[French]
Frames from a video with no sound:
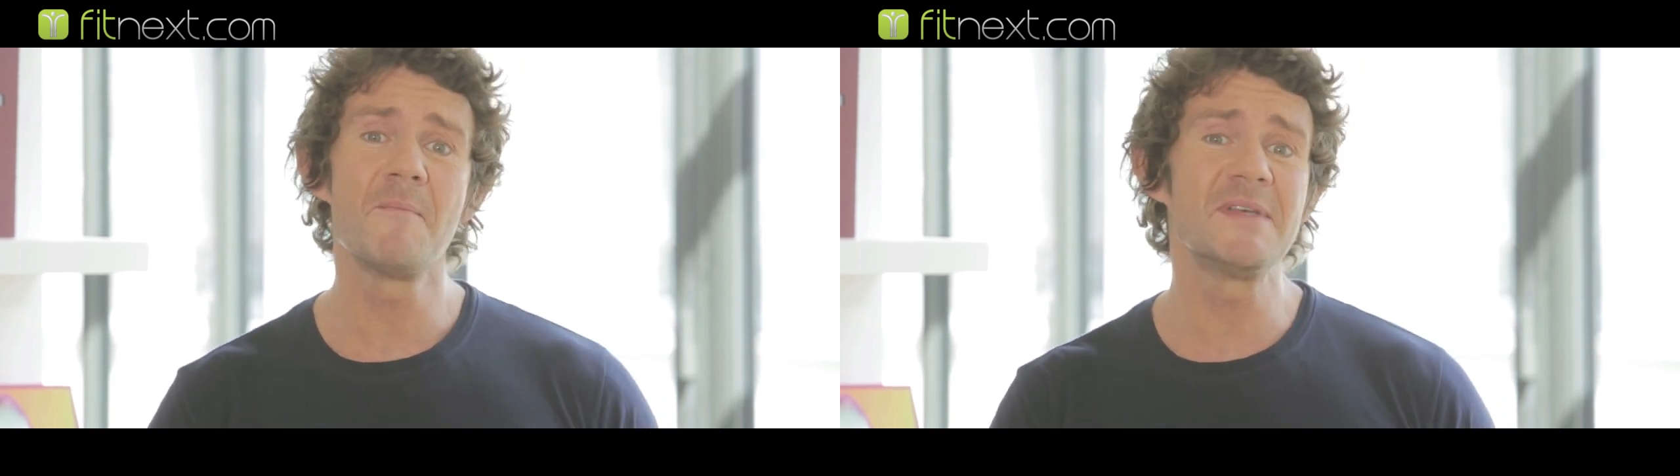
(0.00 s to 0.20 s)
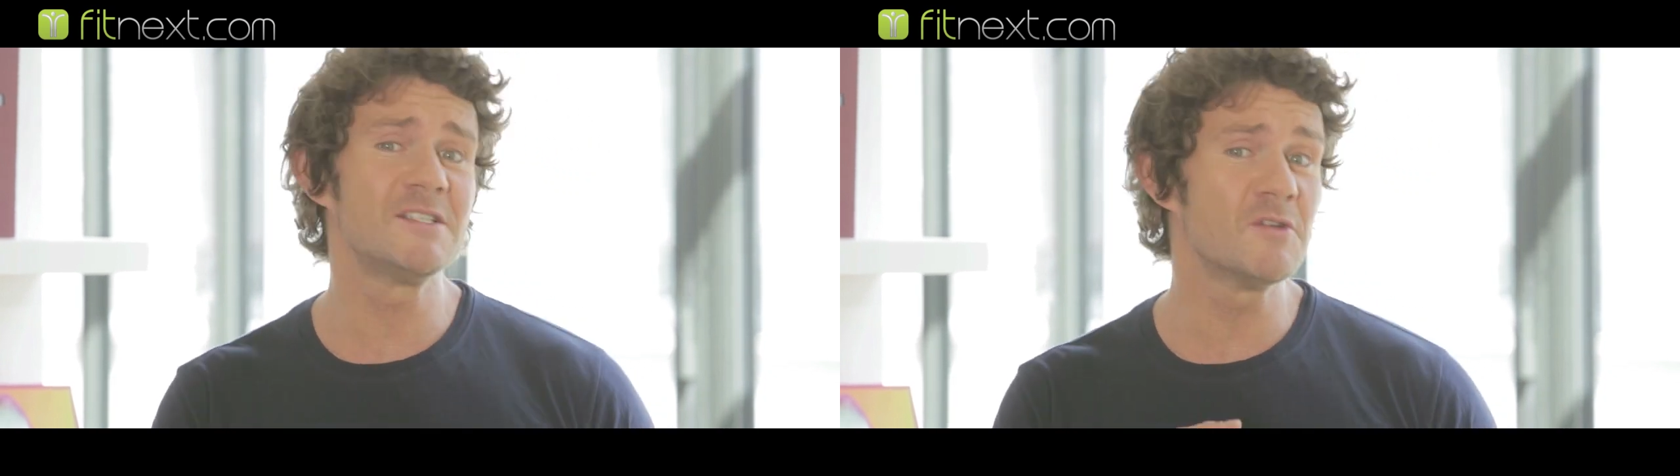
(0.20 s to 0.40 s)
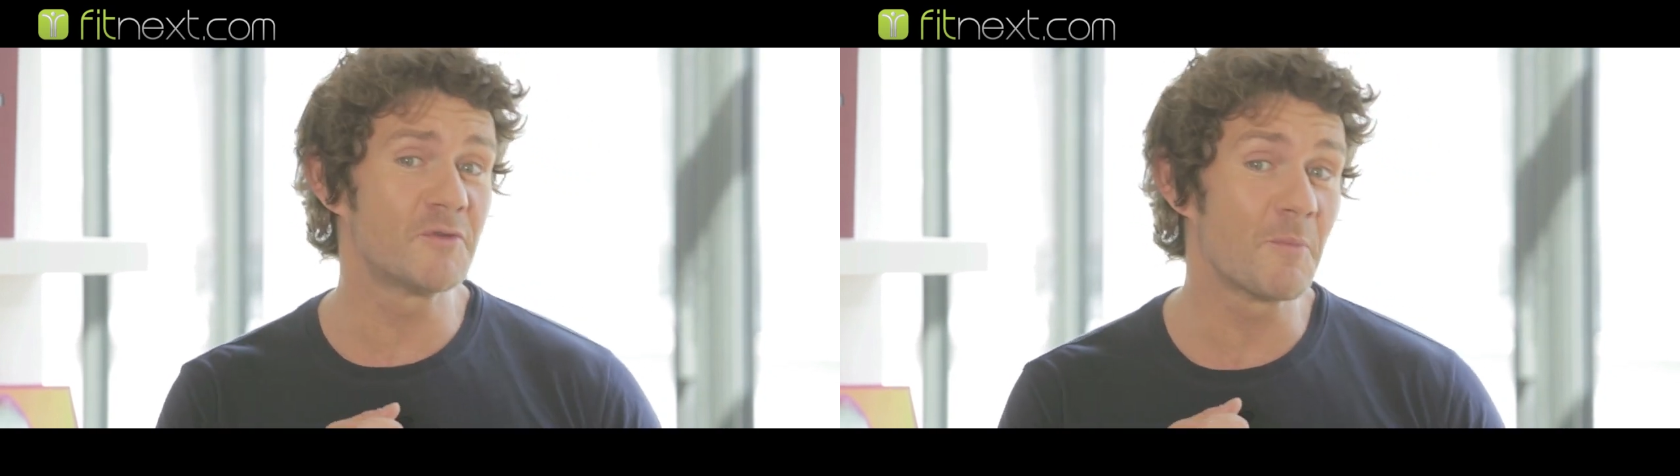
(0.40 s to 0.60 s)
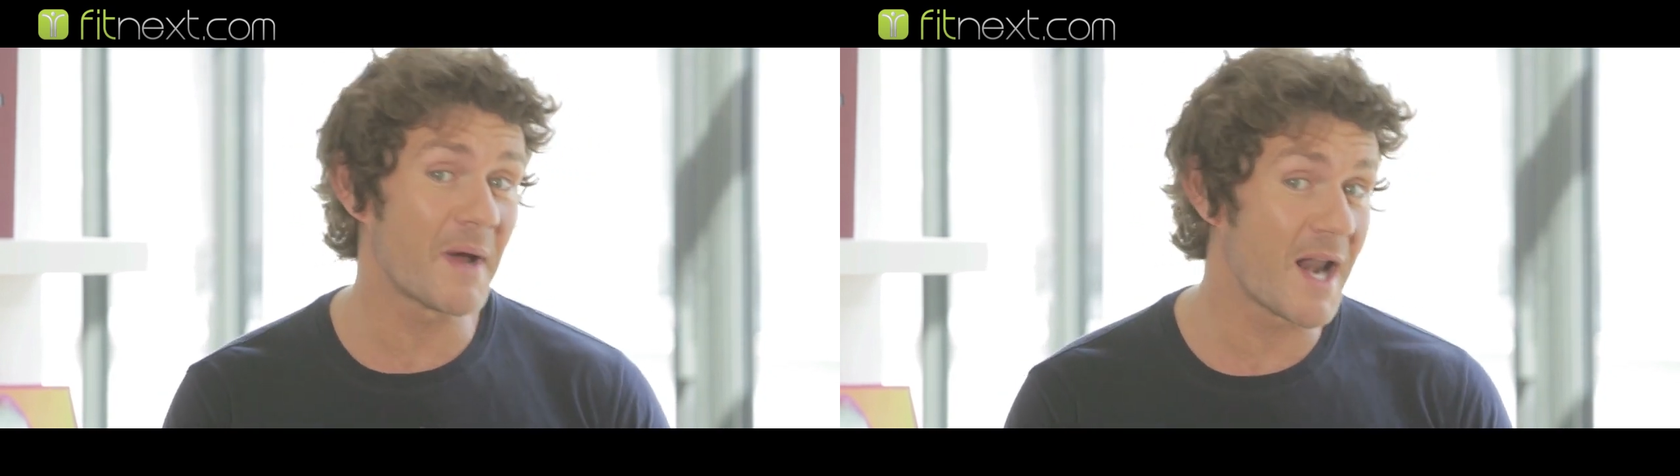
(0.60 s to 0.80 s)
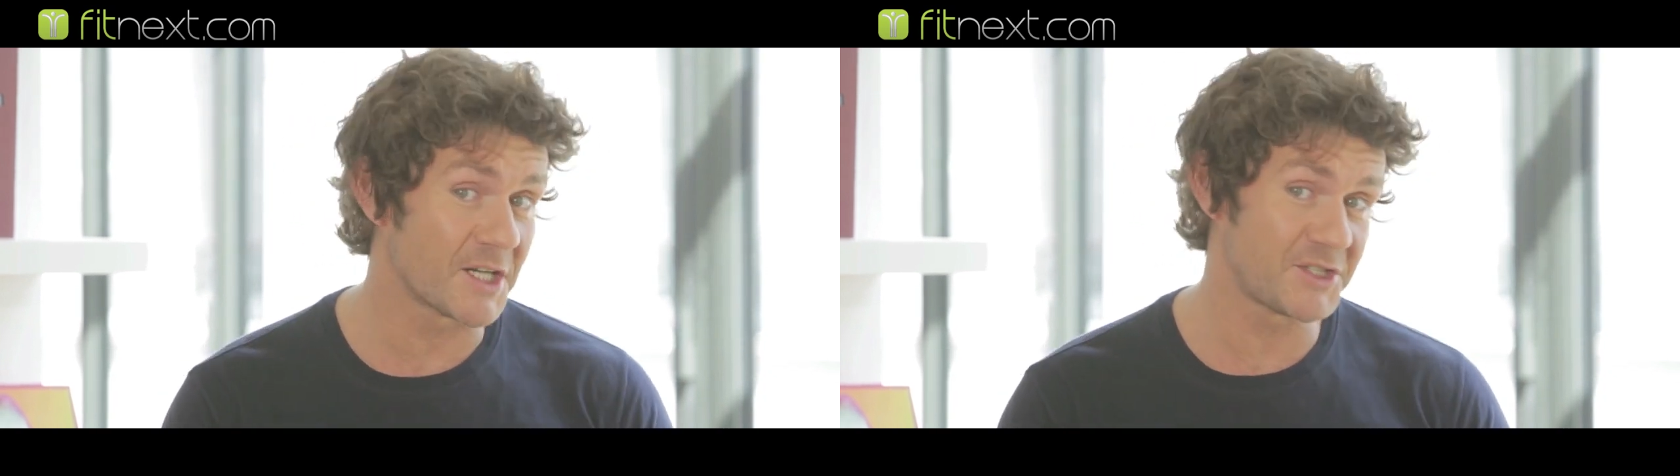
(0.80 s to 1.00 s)
mais il ne faut
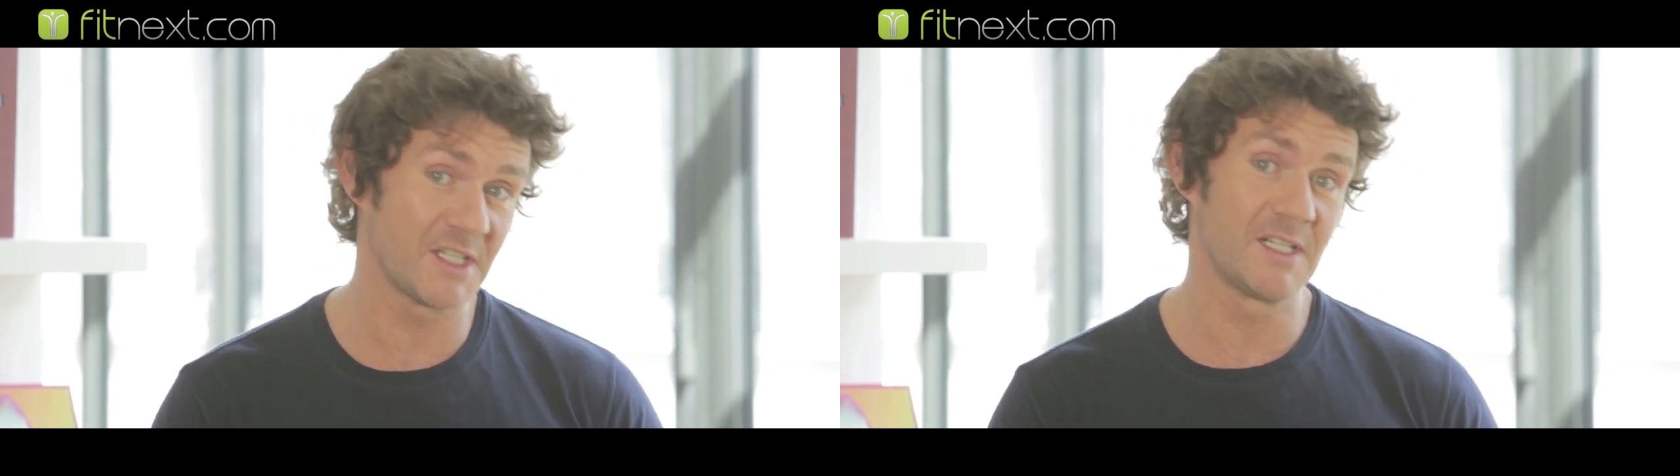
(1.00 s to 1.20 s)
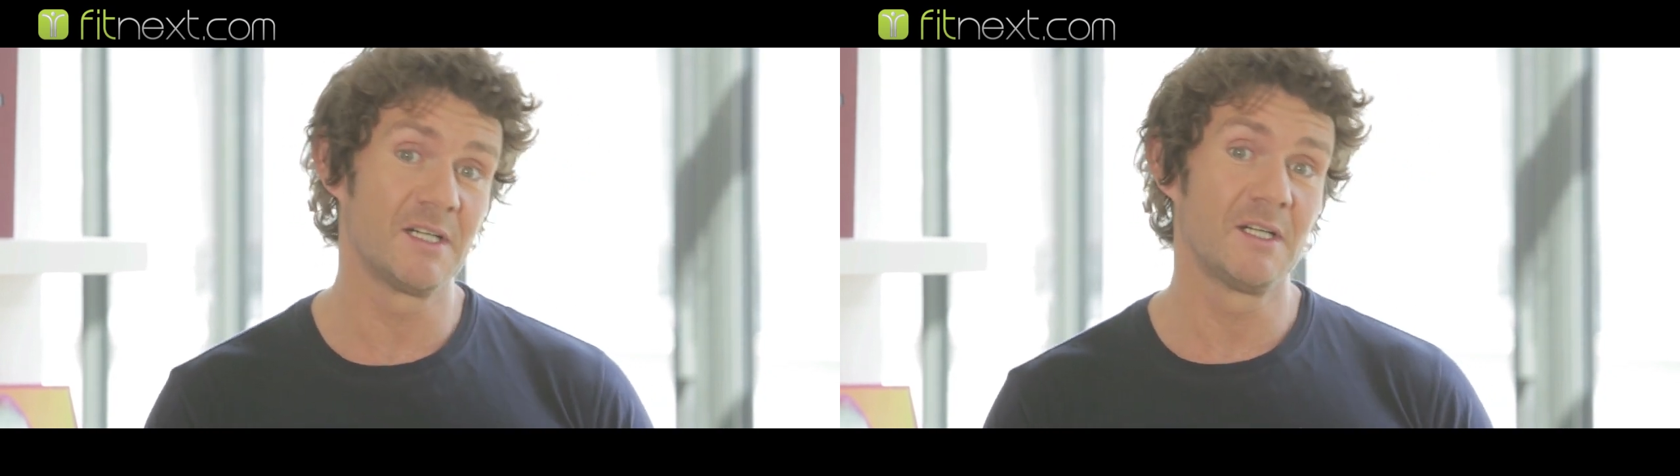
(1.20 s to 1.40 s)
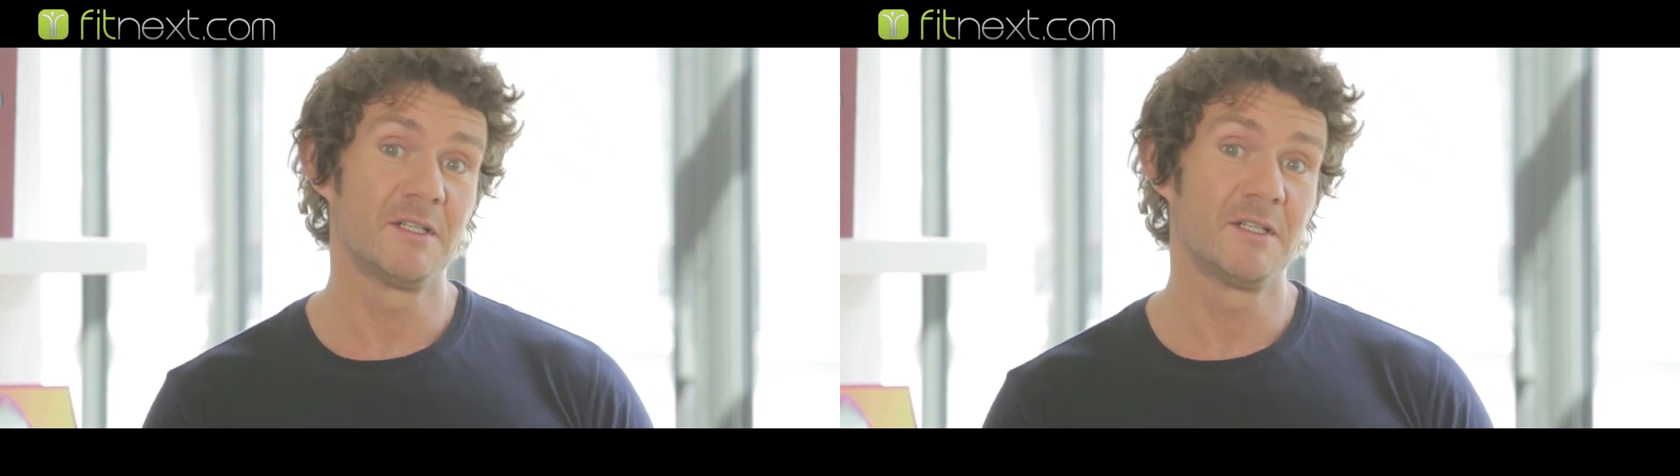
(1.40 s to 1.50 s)
pas lâcher.